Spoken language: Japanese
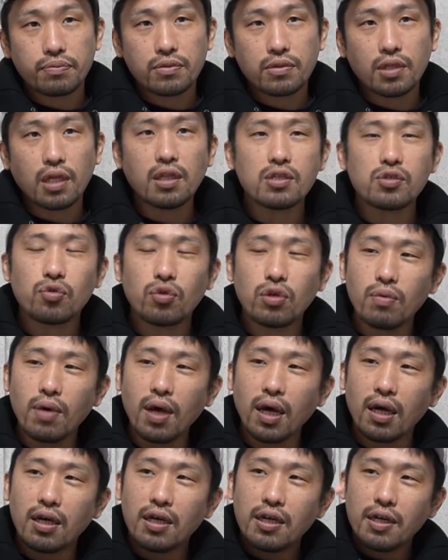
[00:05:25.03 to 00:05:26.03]
ただそれ
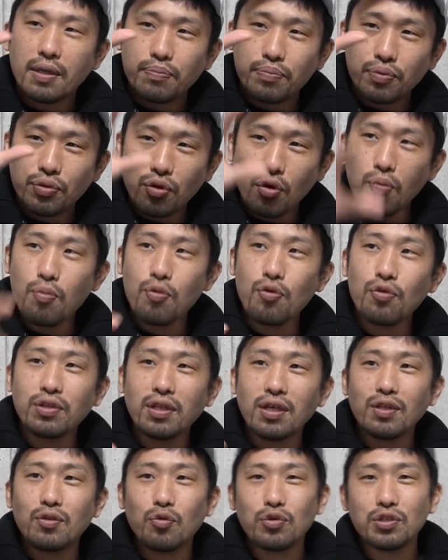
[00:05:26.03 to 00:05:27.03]
は
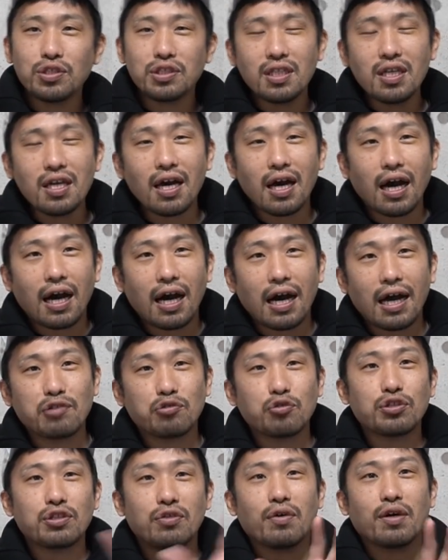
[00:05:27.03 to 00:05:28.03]
プロモーター同士で
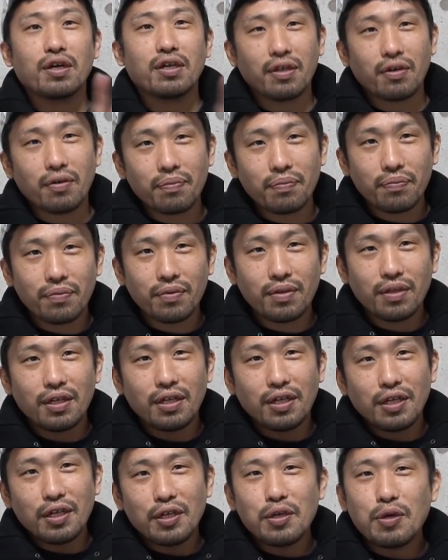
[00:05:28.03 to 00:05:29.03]
争ってるわけだよ、はい
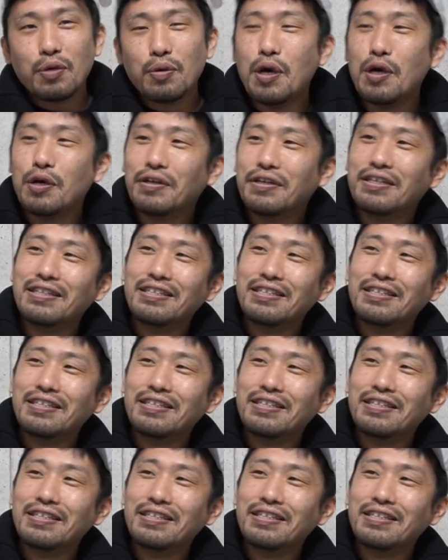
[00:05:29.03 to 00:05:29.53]
はいはい